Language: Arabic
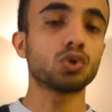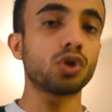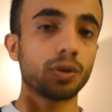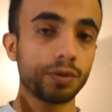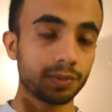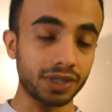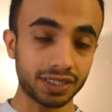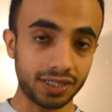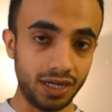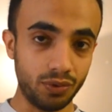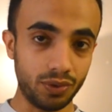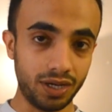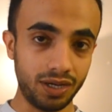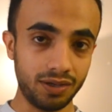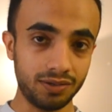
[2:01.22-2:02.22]
صوره من بطاقه
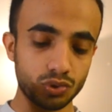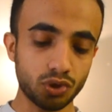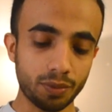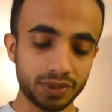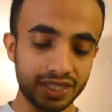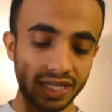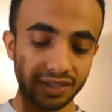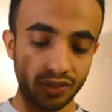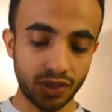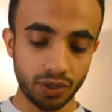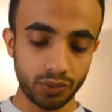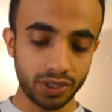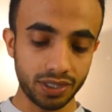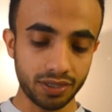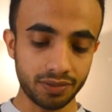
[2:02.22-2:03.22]
الاحوال صوره من الشهاده
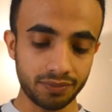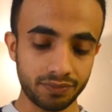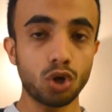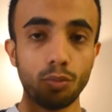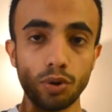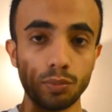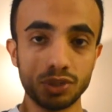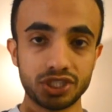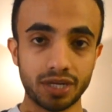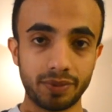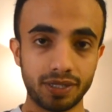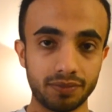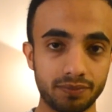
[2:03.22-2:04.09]
الثانويه قبول من الجامعه